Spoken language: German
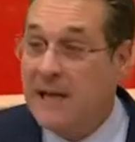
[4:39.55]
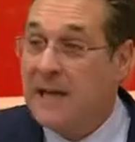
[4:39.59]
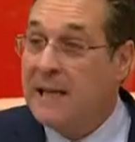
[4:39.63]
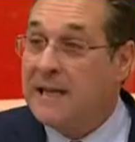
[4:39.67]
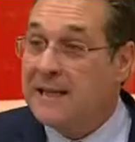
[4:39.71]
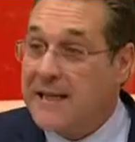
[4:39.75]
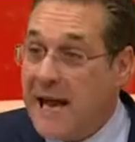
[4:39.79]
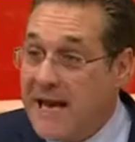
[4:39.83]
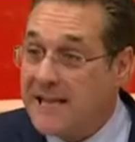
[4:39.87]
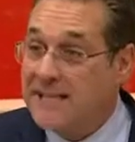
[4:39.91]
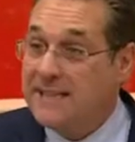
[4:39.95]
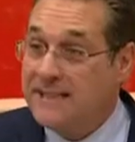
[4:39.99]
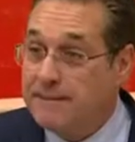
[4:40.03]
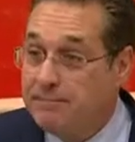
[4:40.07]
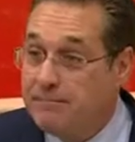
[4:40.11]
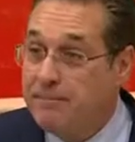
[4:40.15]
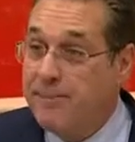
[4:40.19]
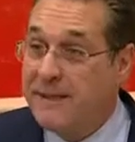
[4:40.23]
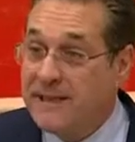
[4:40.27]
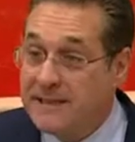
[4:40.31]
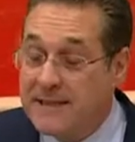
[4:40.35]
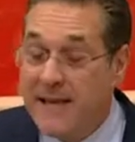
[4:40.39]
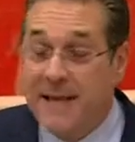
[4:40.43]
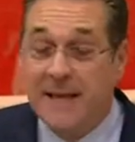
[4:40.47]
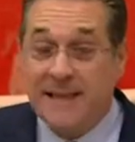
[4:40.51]
Das,
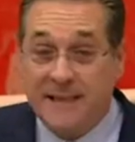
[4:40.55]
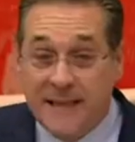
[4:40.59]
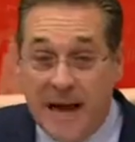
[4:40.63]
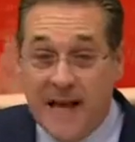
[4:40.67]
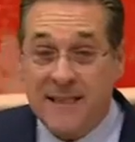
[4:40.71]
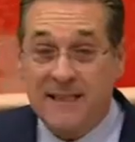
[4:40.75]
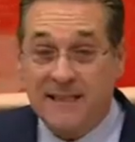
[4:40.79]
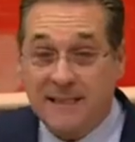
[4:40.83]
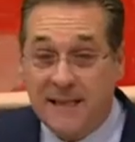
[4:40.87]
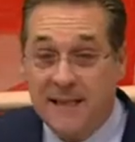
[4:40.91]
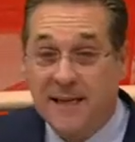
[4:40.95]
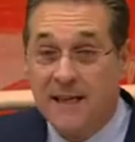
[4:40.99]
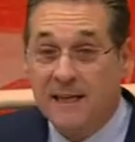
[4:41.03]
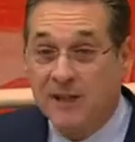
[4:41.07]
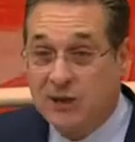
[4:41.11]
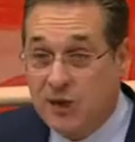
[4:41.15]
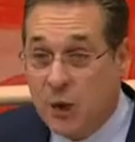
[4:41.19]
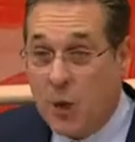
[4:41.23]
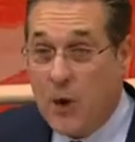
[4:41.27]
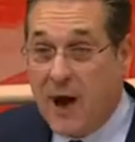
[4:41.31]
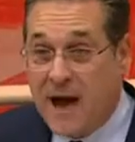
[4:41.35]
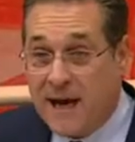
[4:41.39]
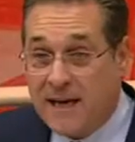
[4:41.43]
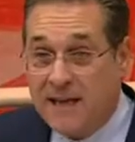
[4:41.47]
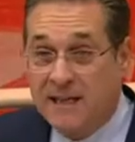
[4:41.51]
bis, das
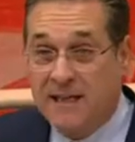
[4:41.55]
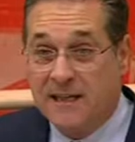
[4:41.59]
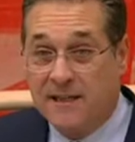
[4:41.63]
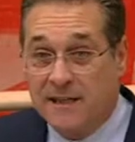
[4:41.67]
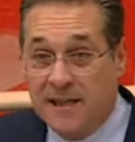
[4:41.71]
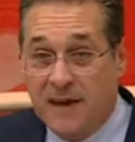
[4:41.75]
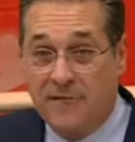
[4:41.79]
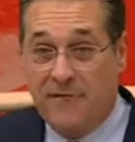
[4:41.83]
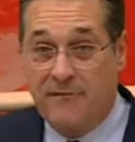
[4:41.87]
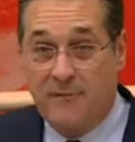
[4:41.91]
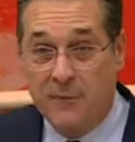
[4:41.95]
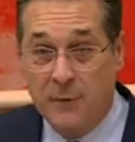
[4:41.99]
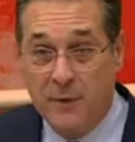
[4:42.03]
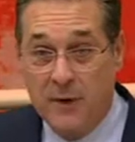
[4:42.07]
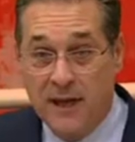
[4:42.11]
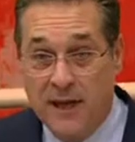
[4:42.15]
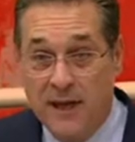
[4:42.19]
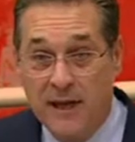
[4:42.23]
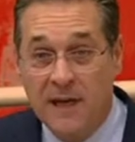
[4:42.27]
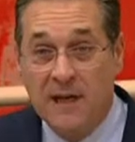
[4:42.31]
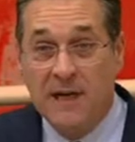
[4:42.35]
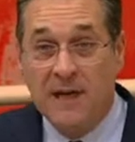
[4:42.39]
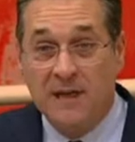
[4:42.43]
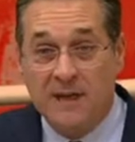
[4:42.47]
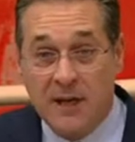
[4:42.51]
sorgt dafür,
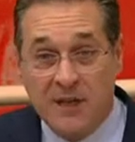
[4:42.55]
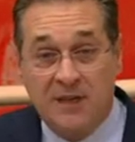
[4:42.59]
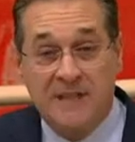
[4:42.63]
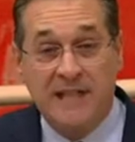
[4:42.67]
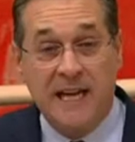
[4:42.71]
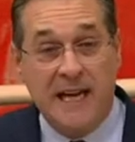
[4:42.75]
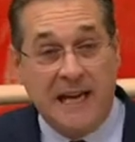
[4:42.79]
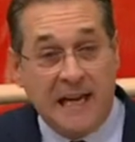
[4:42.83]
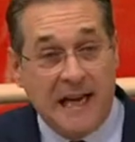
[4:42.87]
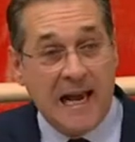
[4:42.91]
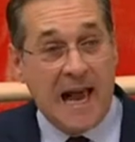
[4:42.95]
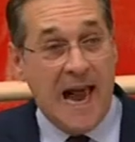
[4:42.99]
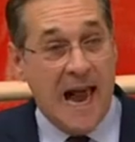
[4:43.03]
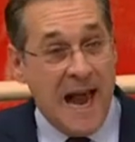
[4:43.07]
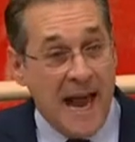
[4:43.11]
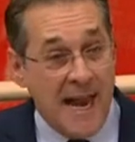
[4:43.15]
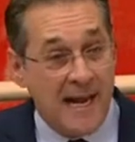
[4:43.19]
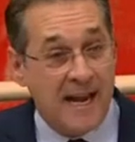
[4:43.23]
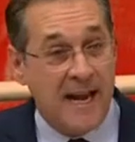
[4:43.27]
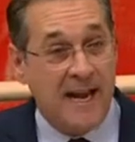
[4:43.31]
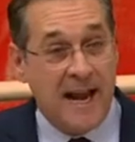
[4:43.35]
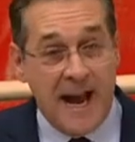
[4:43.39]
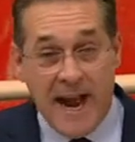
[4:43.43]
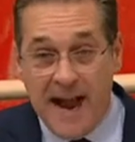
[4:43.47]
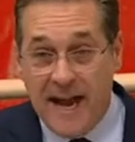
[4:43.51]
dass die
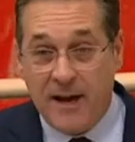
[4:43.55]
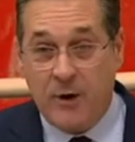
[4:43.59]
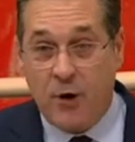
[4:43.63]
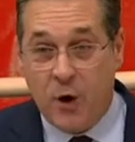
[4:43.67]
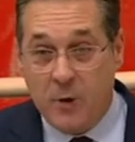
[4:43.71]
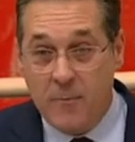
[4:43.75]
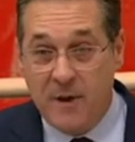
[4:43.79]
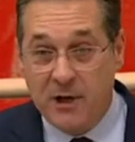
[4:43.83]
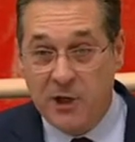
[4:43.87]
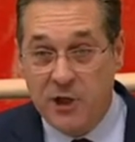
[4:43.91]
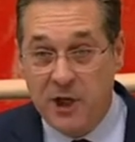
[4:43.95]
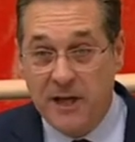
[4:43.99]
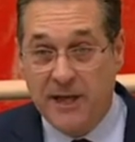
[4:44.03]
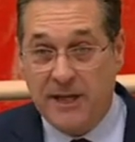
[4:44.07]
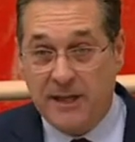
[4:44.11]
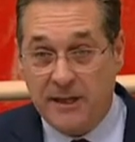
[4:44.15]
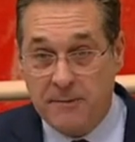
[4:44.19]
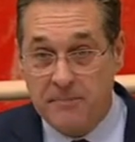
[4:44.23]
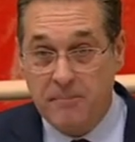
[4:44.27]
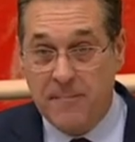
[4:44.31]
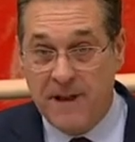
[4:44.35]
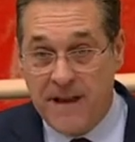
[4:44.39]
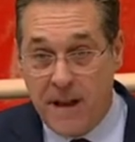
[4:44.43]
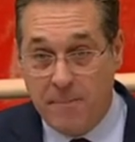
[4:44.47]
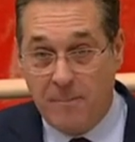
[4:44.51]
kleinen Einkommensschichten
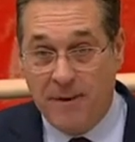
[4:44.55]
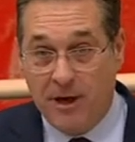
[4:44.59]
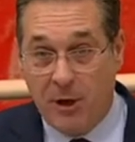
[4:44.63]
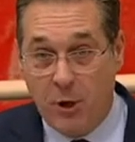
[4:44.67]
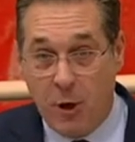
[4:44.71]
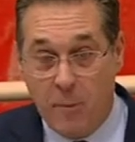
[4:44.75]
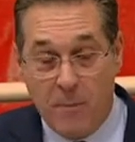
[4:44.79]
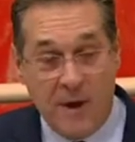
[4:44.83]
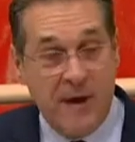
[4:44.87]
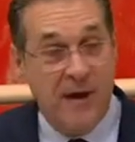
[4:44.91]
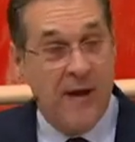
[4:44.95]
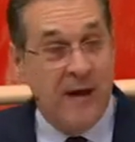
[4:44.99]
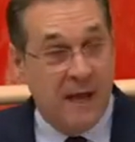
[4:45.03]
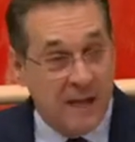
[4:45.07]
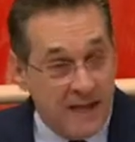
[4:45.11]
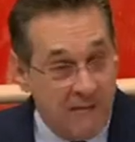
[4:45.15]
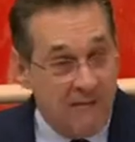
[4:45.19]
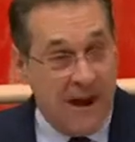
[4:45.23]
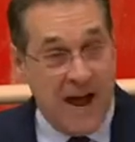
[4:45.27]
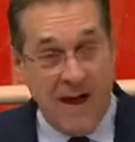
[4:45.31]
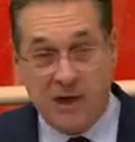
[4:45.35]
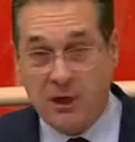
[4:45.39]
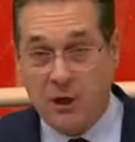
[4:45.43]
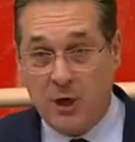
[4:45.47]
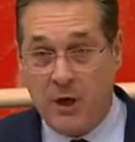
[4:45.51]
mehr bekommen. Ich
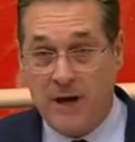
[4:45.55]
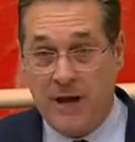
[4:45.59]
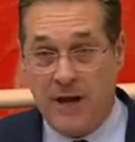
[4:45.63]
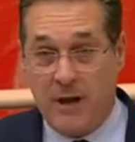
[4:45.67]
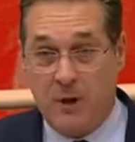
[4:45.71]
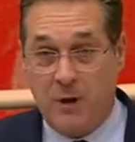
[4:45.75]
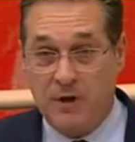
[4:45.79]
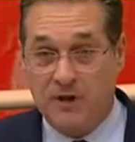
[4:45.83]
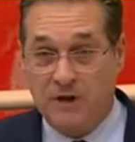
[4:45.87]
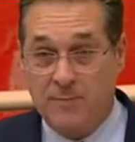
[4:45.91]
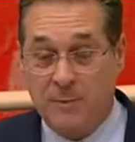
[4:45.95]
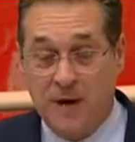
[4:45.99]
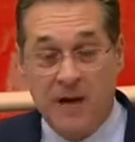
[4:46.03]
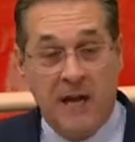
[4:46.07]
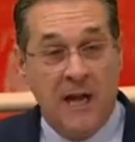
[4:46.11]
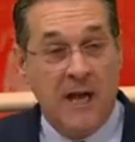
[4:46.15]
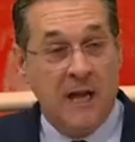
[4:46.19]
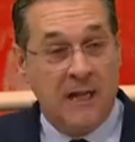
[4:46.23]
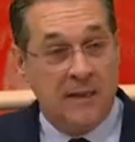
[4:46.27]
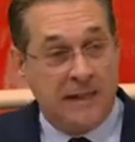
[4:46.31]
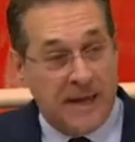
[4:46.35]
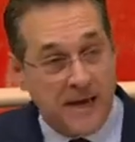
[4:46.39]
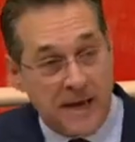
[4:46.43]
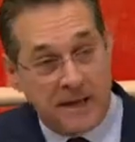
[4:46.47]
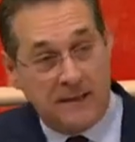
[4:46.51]
weiß schon, Herr Rossmann,
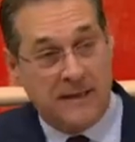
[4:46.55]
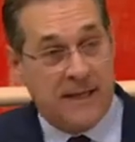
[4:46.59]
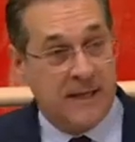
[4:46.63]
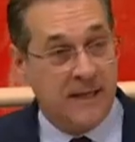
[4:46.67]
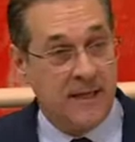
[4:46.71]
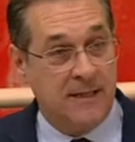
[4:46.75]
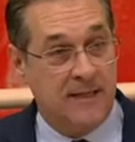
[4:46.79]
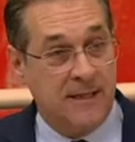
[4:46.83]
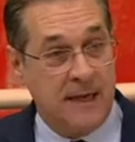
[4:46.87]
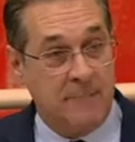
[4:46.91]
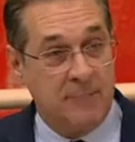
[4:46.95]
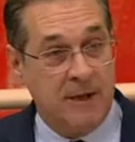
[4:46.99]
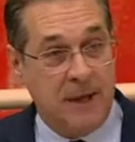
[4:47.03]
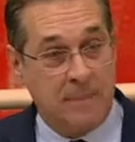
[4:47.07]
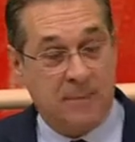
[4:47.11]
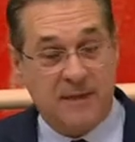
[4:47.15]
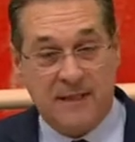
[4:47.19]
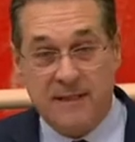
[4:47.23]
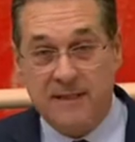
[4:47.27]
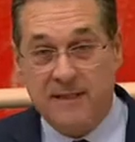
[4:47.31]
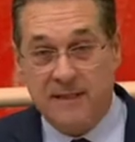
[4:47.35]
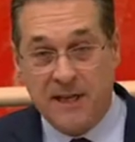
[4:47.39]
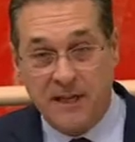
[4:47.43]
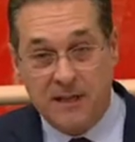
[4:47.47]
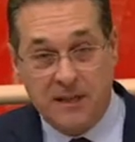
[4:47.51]
denen täten Sie am
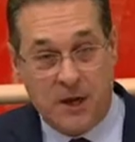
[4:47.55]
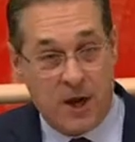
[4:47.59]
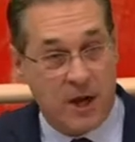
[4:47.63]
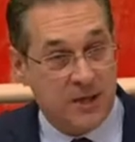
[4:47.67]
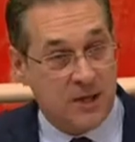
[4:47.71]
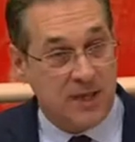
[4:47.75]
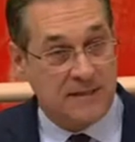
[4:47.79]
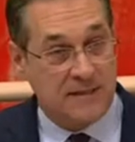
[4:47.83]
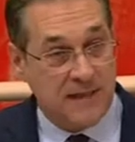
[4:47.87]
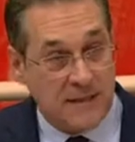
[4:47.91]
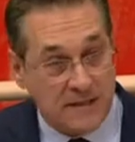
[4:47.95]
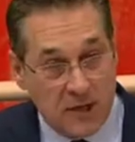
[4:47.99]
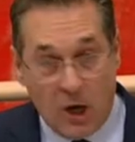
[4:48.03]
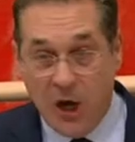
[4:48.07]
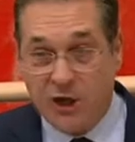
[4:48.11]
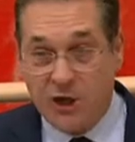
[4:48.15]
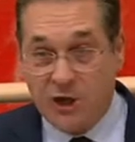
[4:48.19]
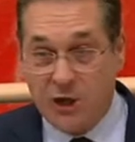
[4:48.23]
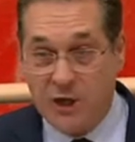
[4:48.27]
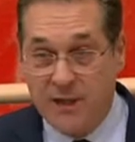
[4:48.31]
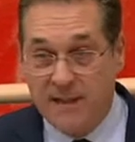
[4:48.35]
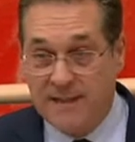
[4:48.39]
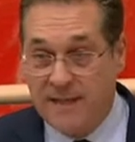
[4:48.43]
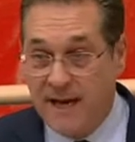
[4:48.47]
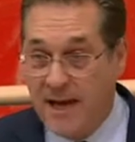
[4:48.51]
liebsten das Geld aus der
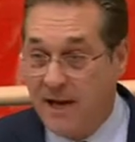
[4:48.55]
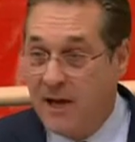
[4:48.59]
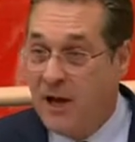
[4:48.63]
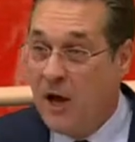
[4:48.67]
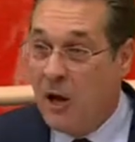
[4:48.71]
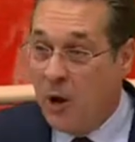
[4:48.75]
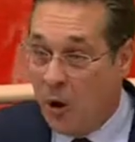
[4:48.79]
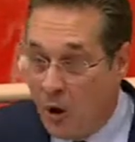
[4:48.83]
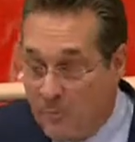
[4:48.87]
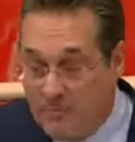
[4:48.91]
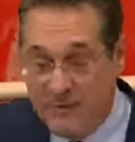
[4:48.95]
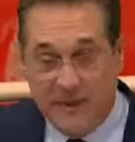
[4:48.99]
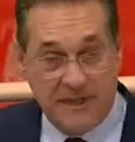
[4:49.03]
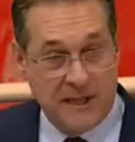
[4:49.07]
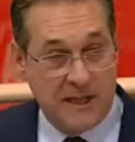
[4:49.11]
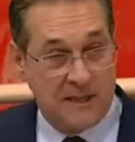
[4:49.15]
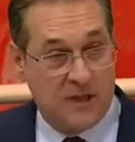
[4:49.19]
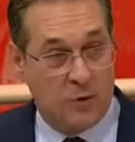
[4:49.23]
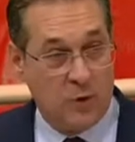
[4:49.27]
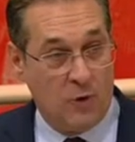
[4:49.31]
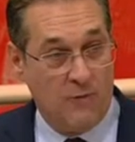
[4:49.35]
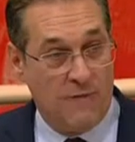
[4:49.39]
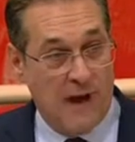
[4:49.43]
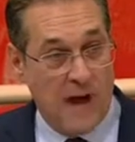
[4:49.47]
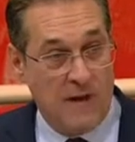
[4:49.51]
Tasche ziehen, um wieder
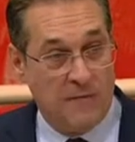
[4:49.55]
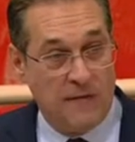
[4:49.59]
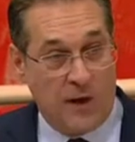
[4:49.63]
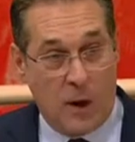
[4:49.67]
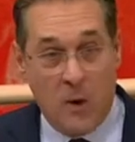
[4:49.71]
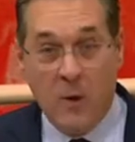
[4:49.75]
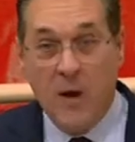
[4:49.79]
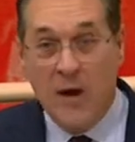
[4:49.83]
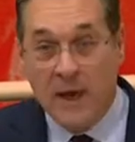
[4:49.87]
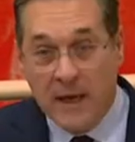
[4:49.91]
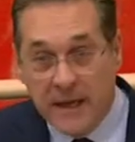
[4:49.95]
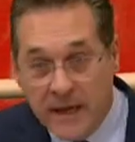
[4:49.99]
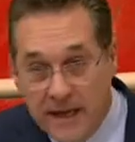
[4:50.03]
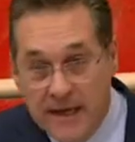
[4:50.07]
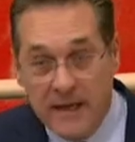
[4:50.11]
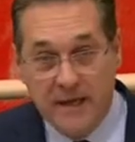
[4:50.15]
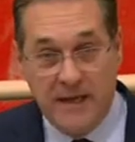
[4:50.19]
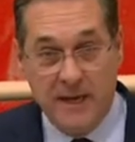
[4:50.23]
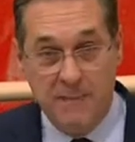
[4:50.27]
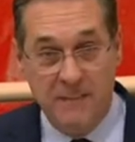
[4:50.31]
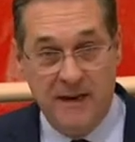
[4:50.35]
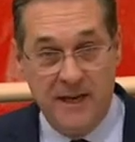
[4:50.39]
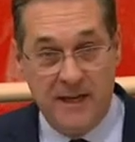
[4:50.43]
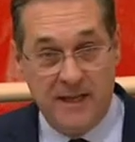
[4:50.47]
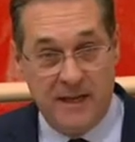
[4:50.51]
Zuwanderung in die
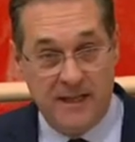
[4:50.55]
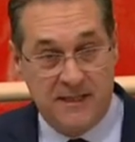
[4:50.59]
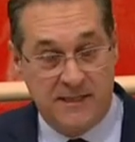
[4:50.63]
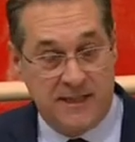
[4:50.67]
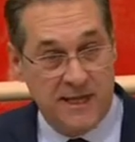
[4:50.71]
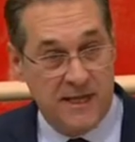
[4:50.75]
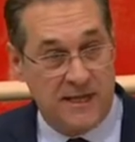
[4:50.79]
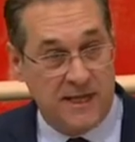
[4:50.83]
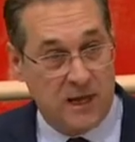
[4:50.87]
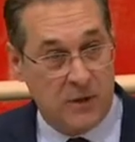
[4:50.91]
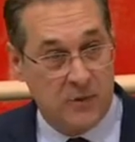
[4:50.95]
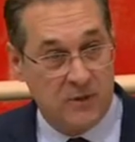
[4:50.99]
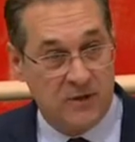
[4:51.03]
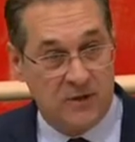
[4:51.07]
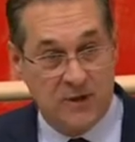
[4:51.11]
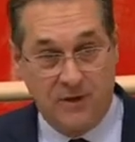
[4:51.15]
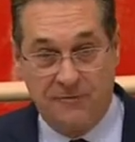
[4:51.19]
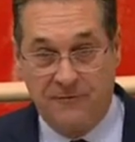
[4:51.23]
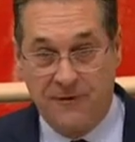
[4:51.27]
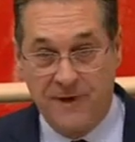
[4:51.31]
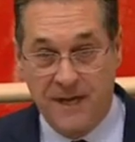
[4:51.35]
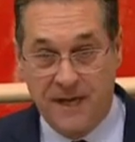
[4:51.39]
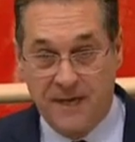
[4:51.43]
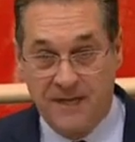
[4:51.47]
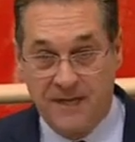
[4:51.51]
Mindestsicherung zu
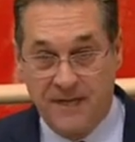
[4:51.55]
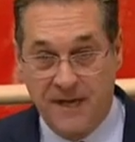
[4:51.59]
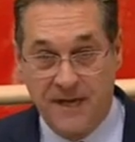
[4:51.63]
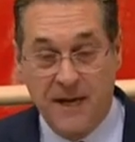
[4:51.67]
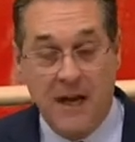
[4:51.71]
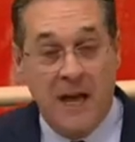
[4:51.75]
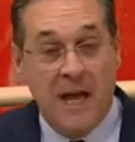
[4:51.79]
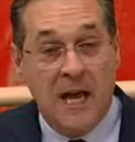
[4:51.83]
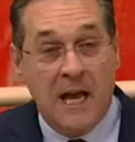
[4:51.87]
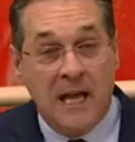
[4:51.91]
finanzieren.